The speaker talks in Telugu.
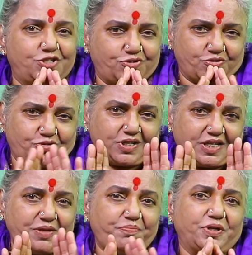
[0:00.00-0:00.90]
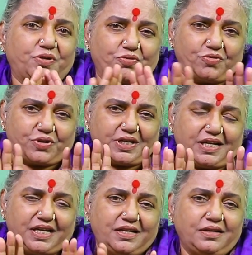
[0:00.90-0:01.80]
తీసుకోకండి
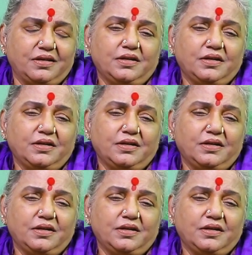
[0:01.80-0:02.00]
పెట్టుకోకండి